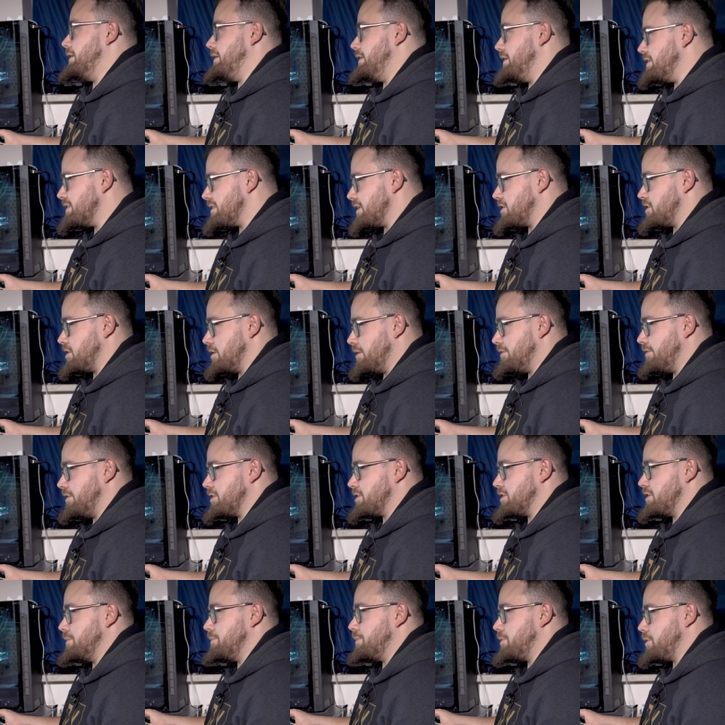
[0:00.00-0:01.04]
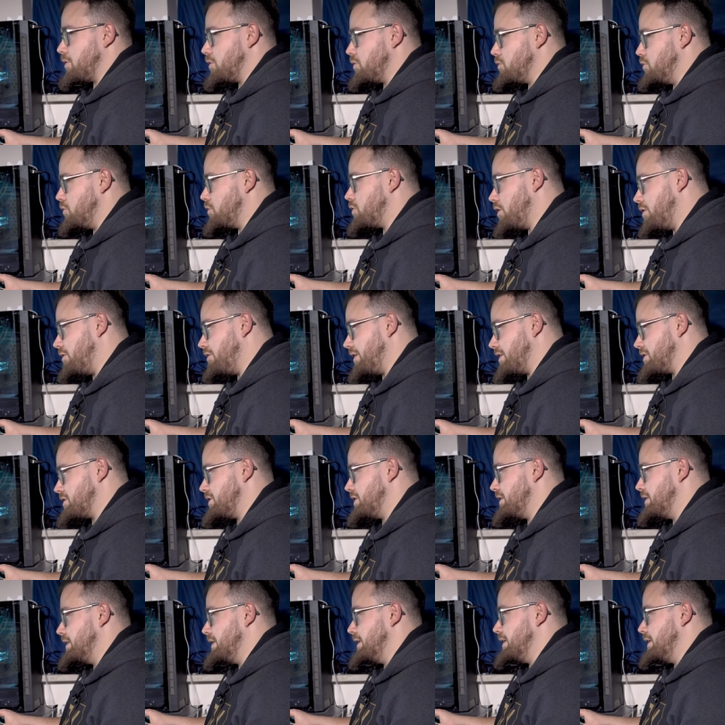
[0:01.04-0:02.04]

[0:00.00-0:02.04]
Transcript: i zaczęła właśnie produkować